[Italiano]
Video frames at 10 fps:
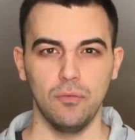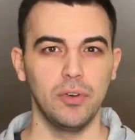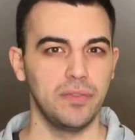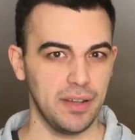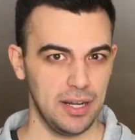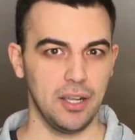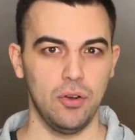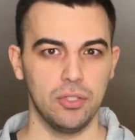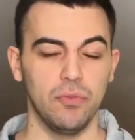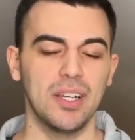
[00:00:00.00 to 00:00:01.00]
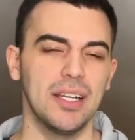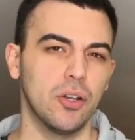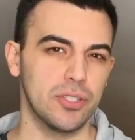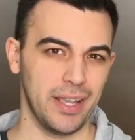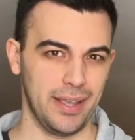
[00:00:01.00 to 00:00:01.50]
vuoi fare le cose, vuoi che le
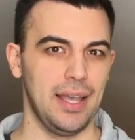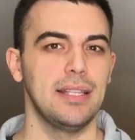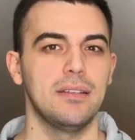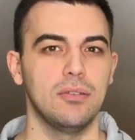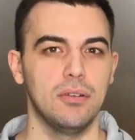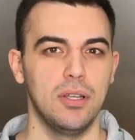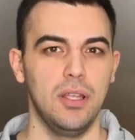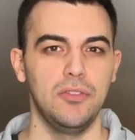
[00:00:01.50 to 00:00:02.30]
cose accadano,